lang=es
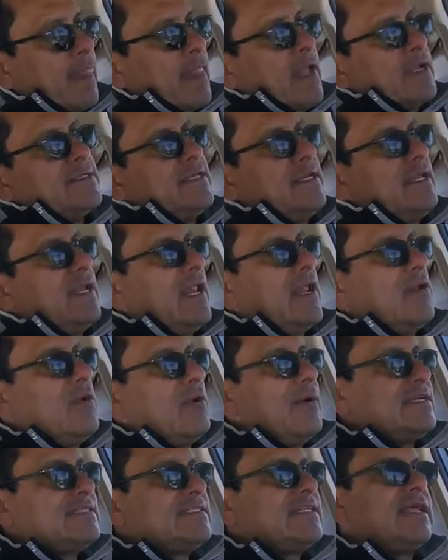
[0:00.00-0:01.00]
Así que la
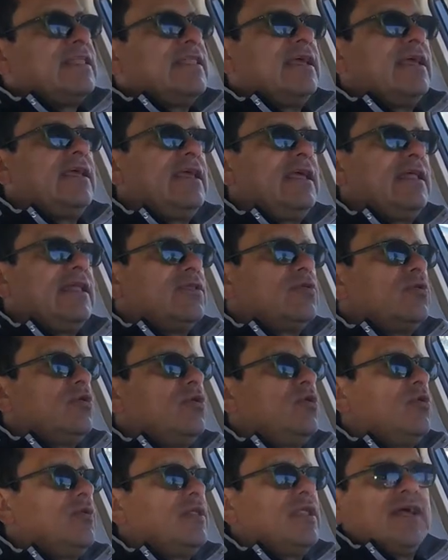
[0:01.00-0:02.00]
nueva estrategia de
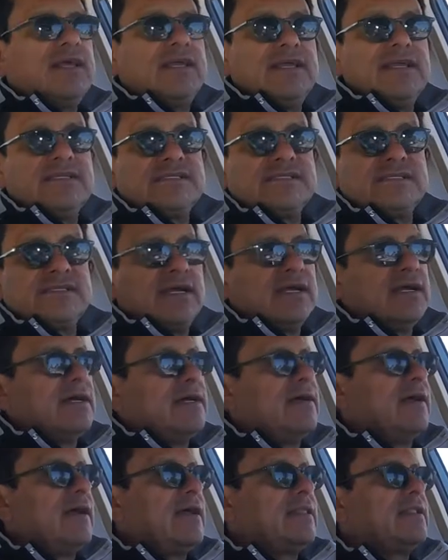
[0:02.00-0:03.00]
Toyota es
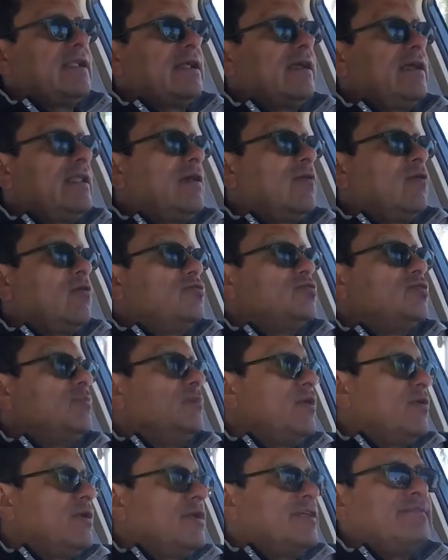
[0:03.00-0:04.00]
ah, atraer a
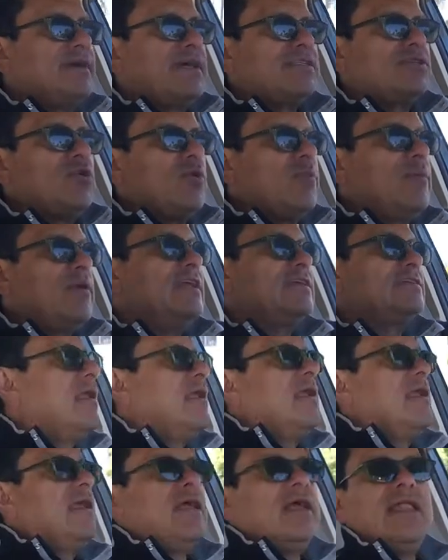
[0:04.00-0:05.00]
consumidores más jóvenes.
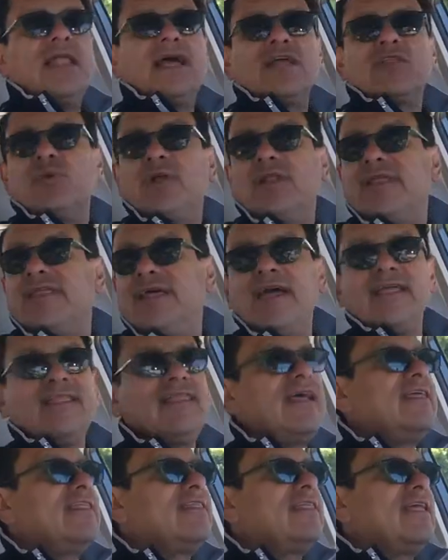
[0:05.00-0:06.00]
En la actualidad
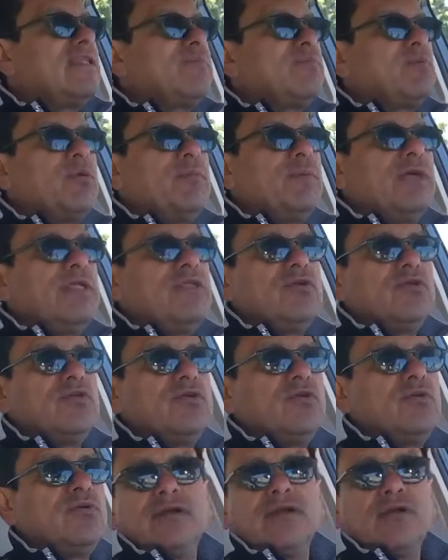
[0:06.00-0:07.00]
la edad promedio
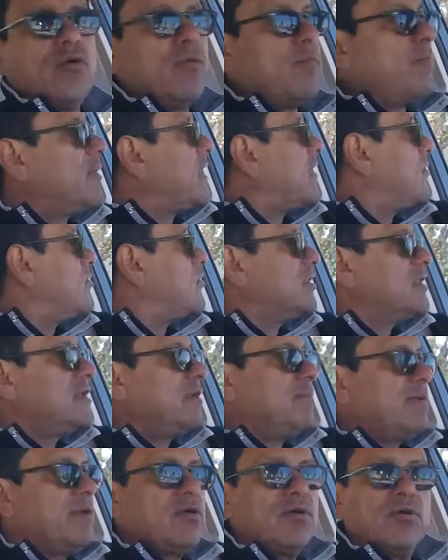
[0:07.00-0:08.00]
de un comprador
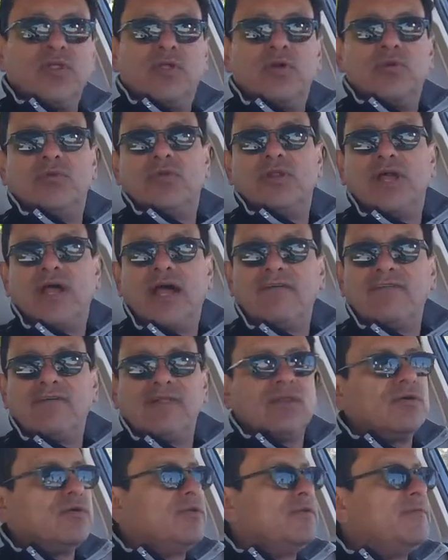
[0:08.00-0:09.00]
típico de un
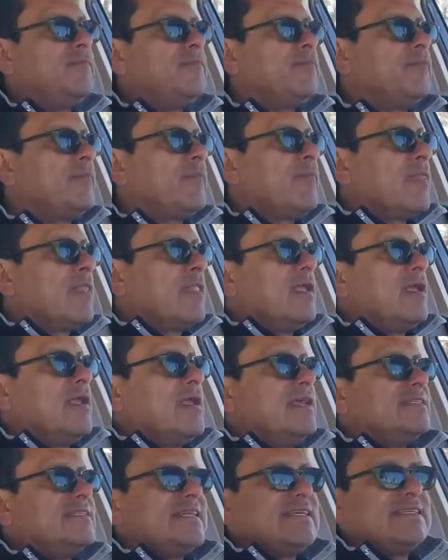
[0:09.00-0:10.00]
Avalon
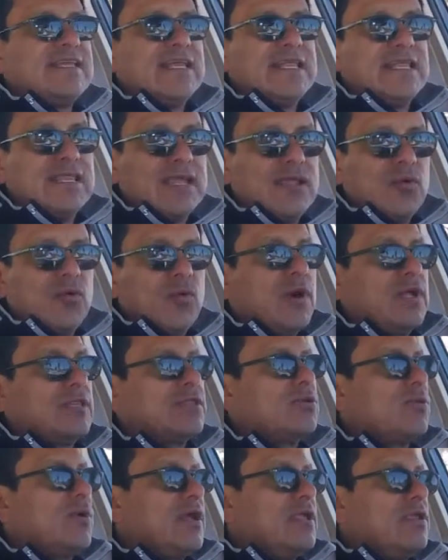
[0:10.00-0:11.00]
es
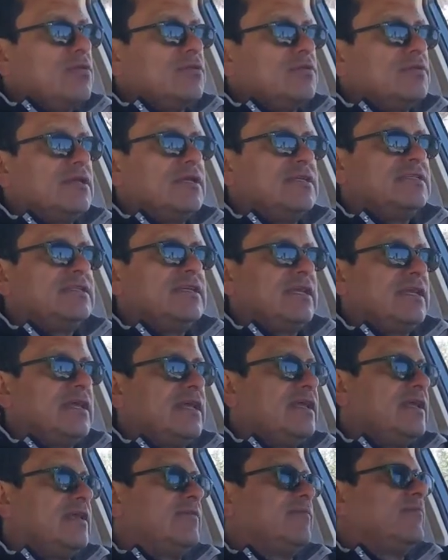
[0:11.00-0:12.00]
64 años, así
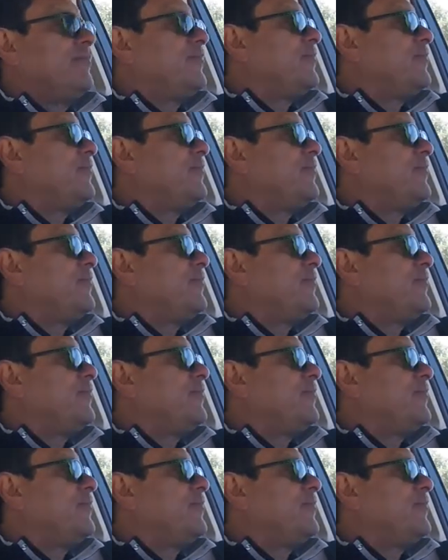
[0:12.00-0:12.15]
que